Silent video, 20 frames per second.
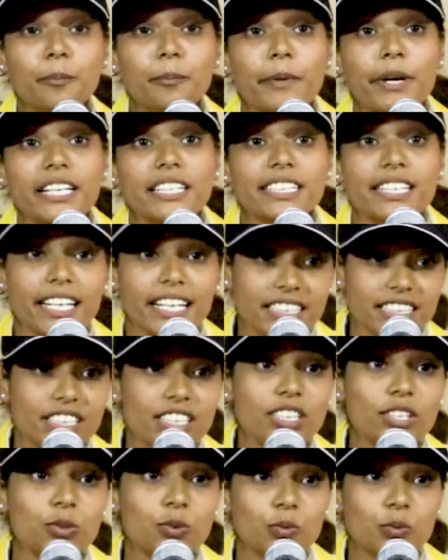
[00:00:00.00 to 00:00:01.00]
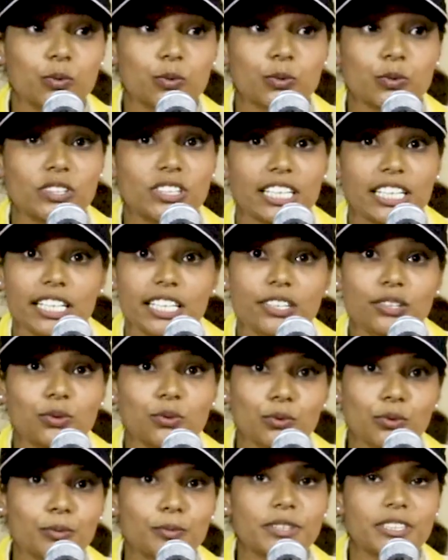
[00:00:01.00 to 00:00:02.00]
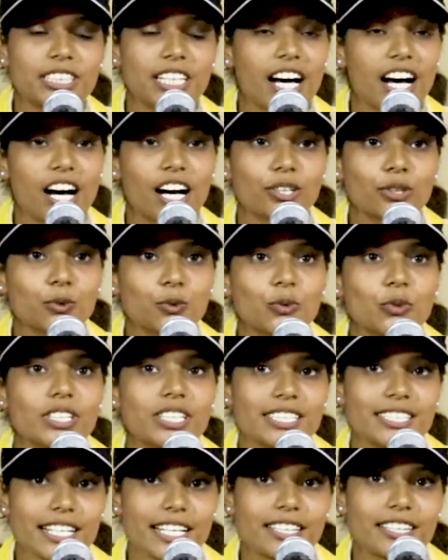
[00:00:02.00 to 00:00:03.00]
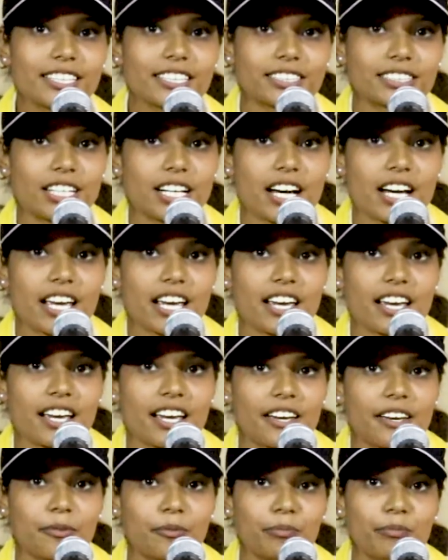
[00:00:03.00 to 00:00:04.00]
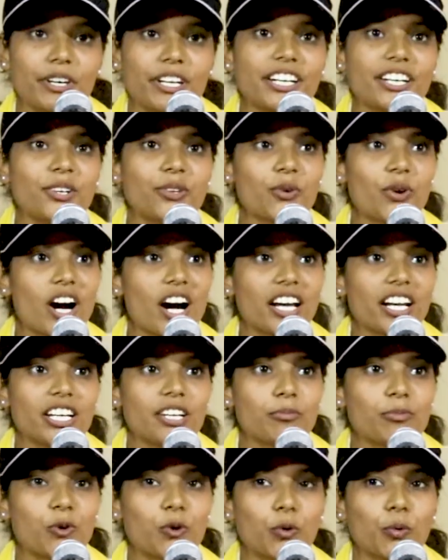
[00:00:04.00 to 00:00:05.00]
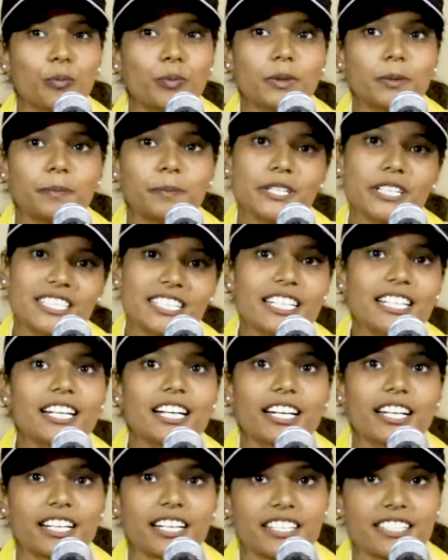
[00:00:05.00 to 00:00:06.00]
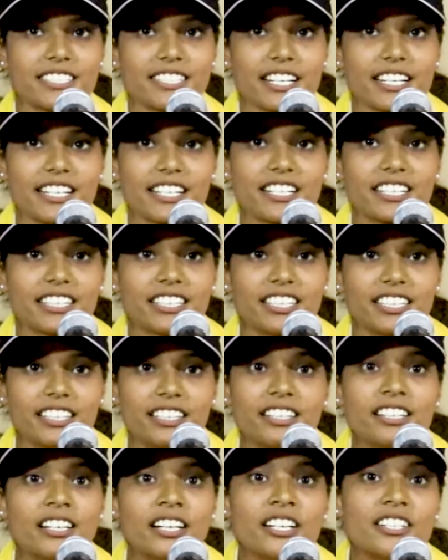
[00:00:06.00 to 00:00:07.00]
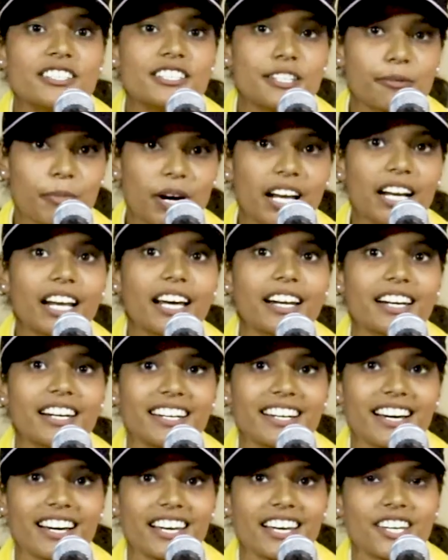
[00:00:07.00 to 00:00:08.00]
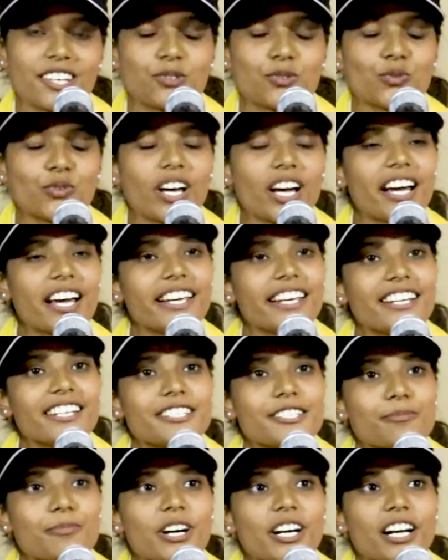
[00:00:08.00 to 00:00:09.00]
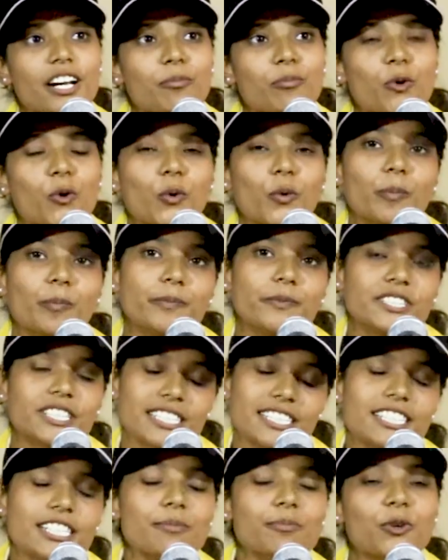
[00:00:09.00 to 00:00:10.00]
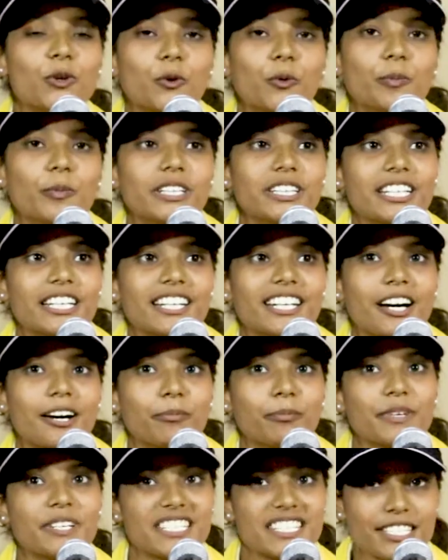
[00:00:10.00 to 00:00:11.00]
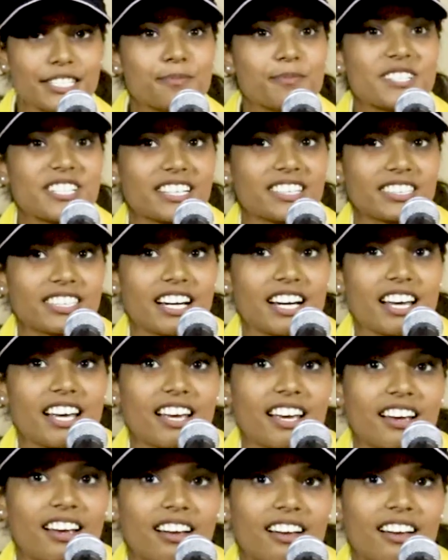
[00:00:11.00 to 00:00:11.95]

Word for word: मैं देखती हूँ तुझे तू बता तू किसे तकता है मेरी रूहानी मोहब्बत पीछे ना रह जाए कहीं ज़माना नया है सुना है ये ज़माना मोहब्बत सच्ची मोहब्बत के नाम पे जिस्म चकता है